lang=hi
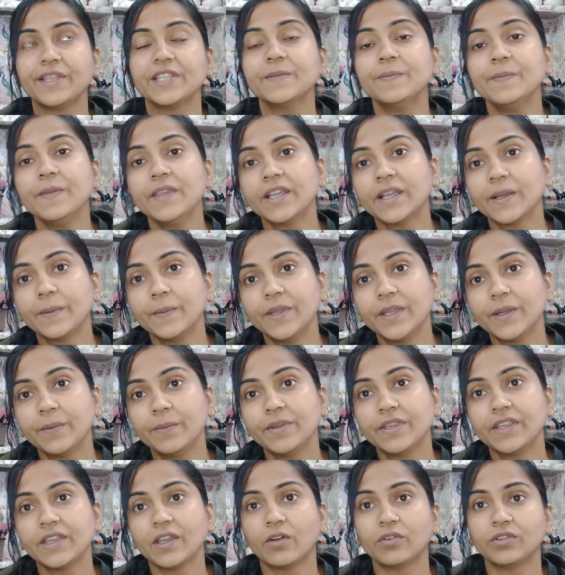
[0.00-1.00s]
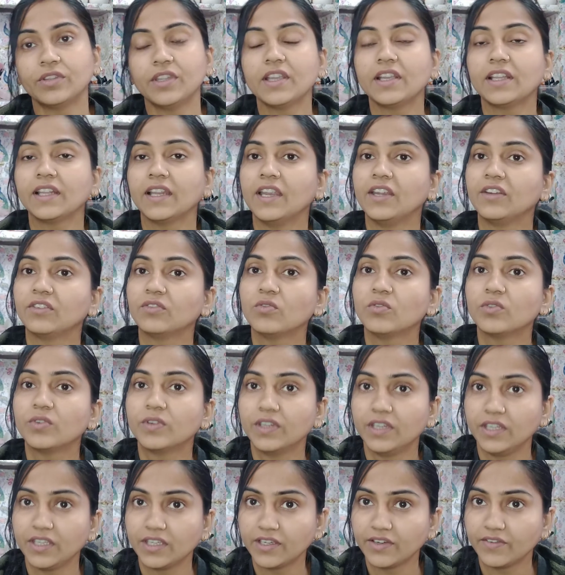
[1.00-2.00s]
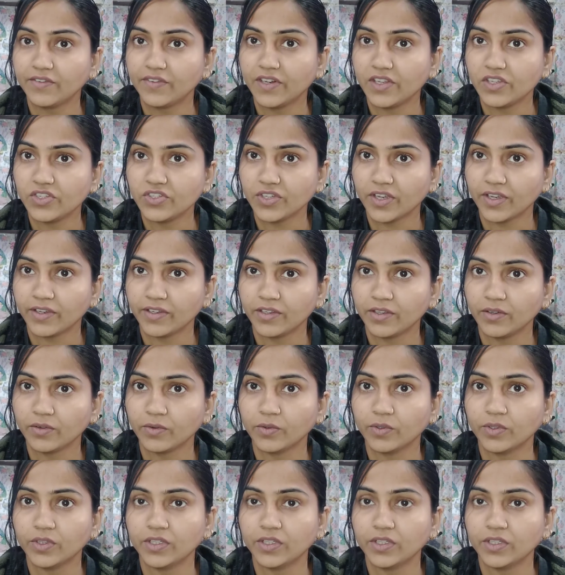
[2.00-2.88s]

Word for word: इसमें कभी कभी क्या होता है क्लाइंट को ग्रे कवरेज चाहिए